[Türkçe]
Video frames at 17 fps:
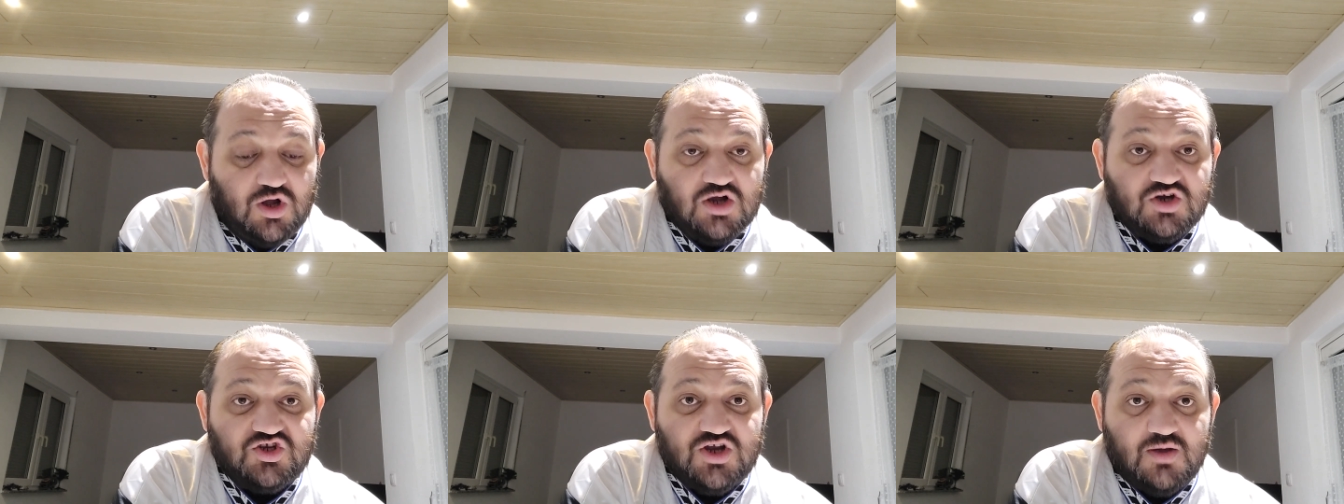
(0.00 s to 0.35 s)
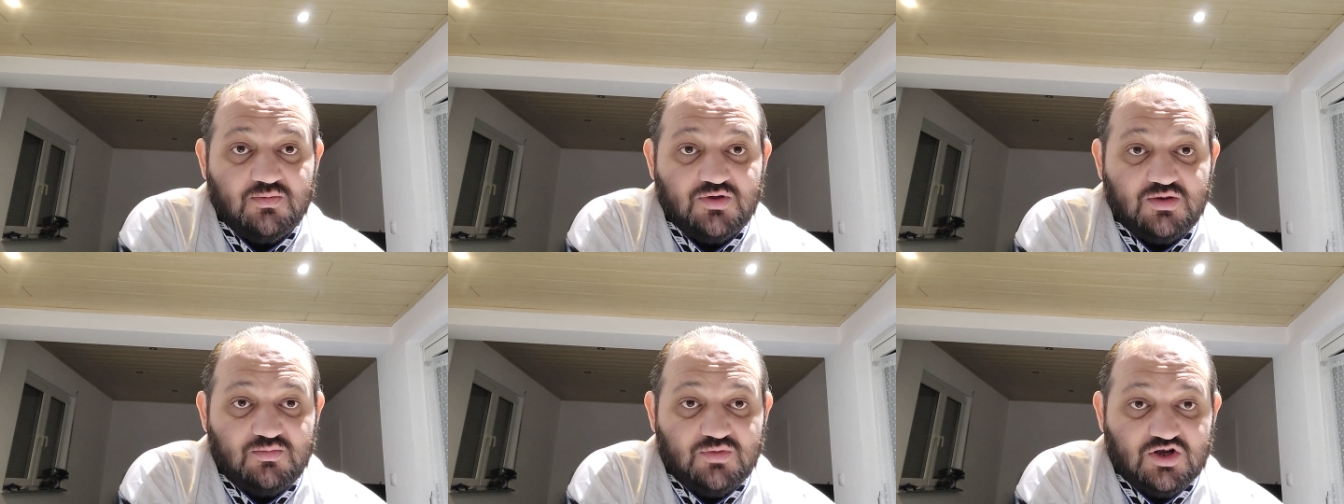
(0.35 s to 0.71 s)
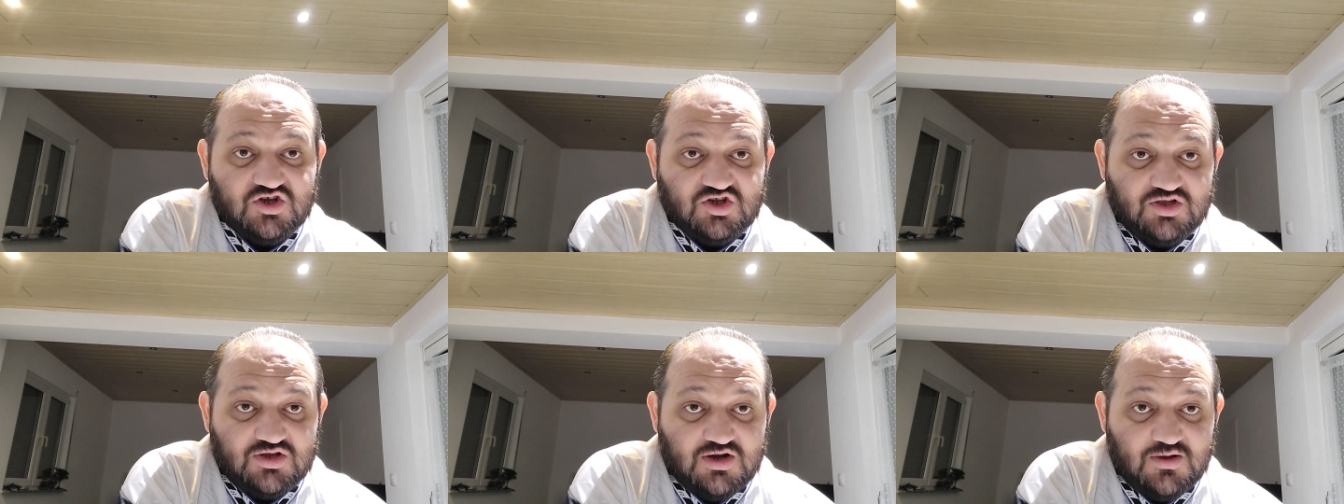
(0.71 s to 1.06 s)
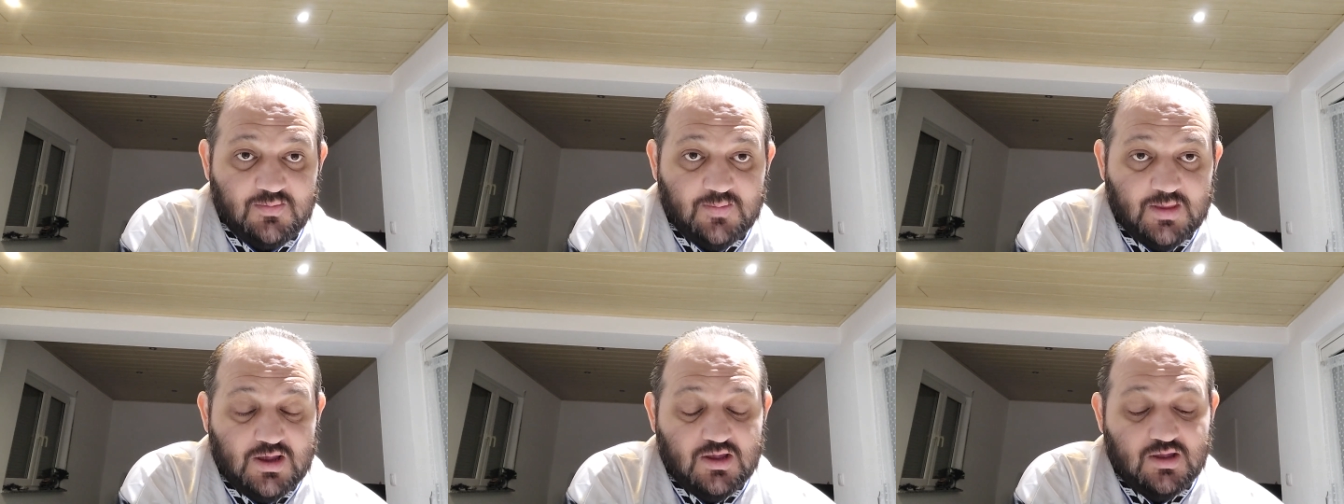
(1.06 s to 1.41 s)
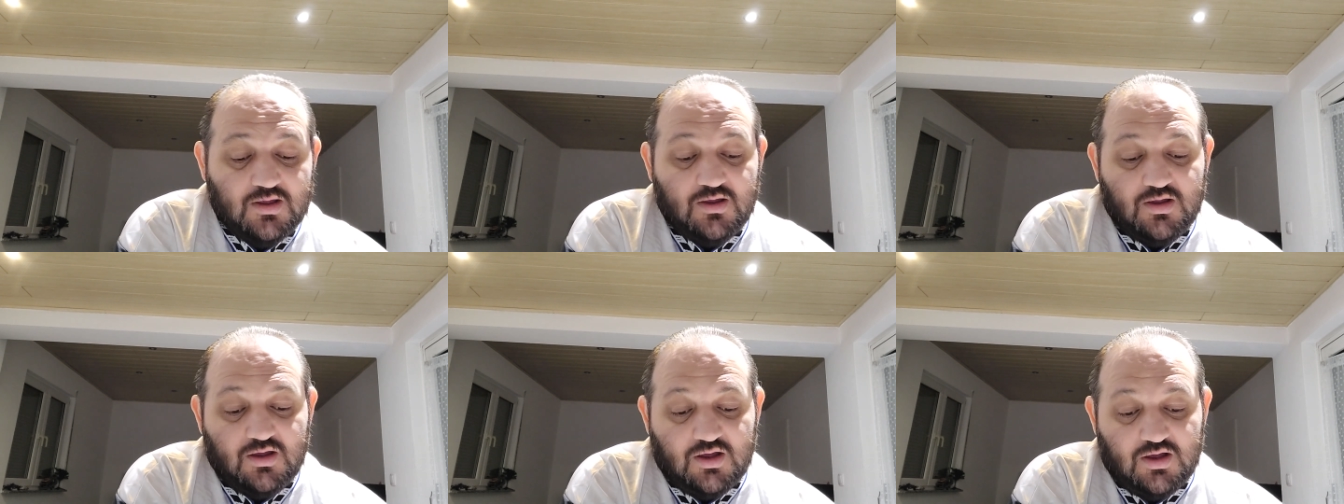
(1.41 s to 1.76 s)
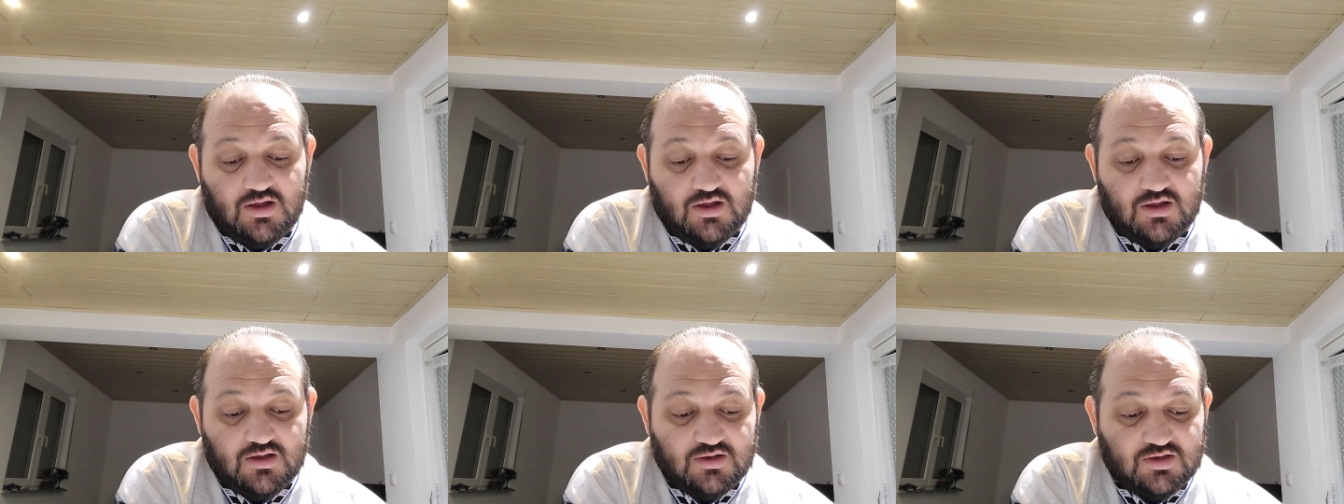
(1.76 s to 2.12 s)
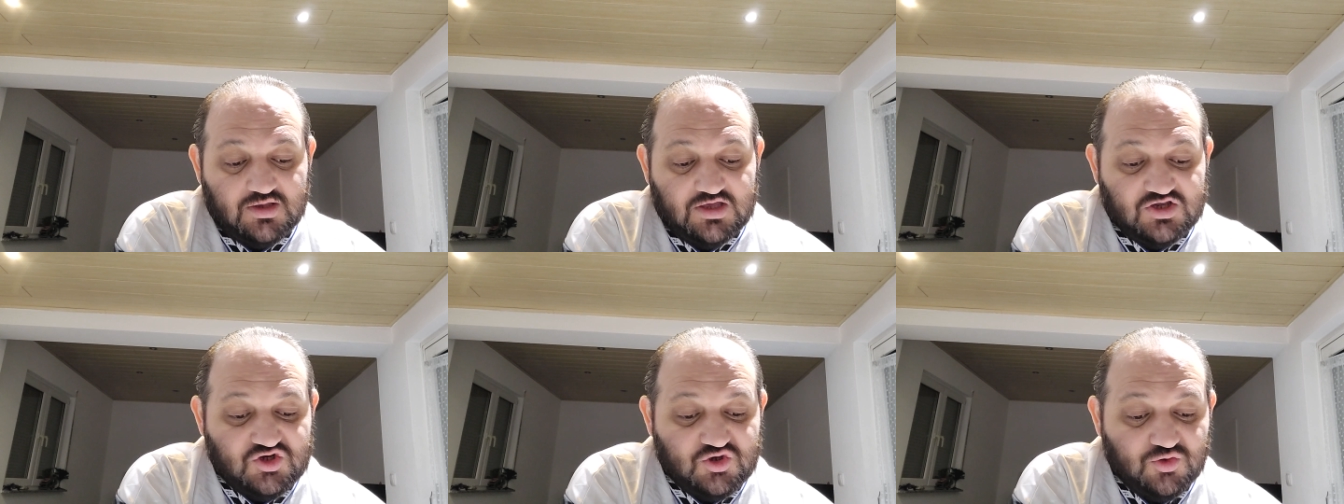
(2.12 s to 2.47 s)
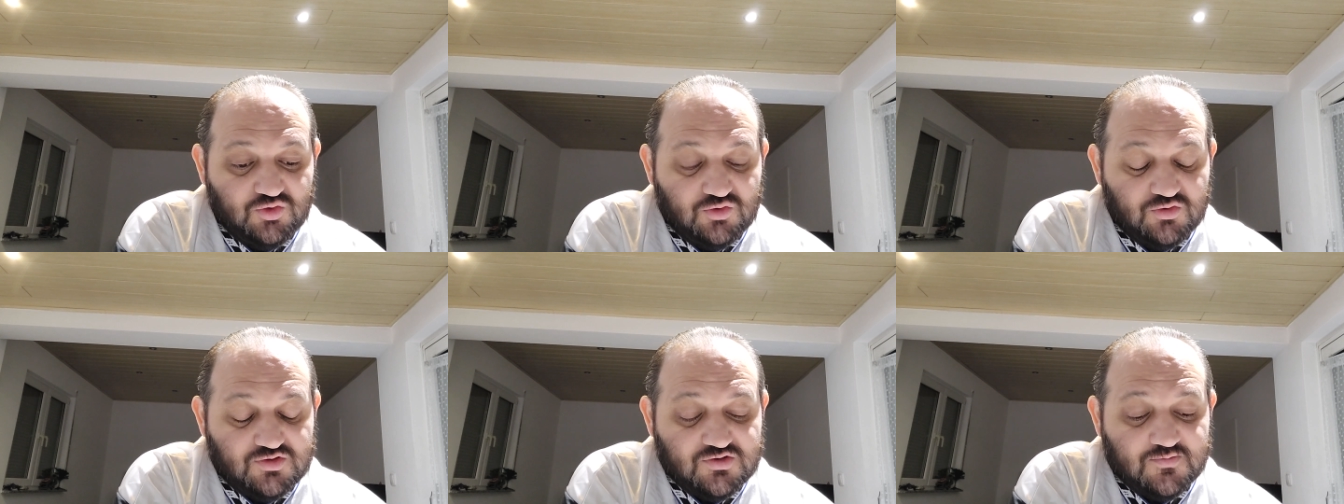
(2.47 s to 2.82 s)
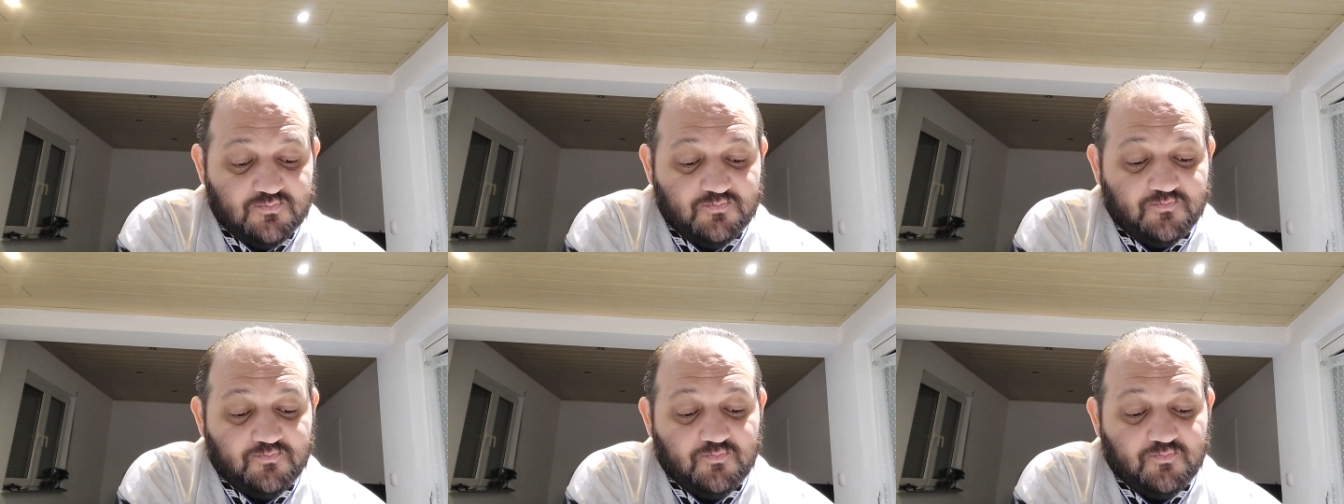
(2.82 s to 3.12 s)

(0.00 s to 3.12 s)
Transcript: akşamki maçlara e, geçiyoruz.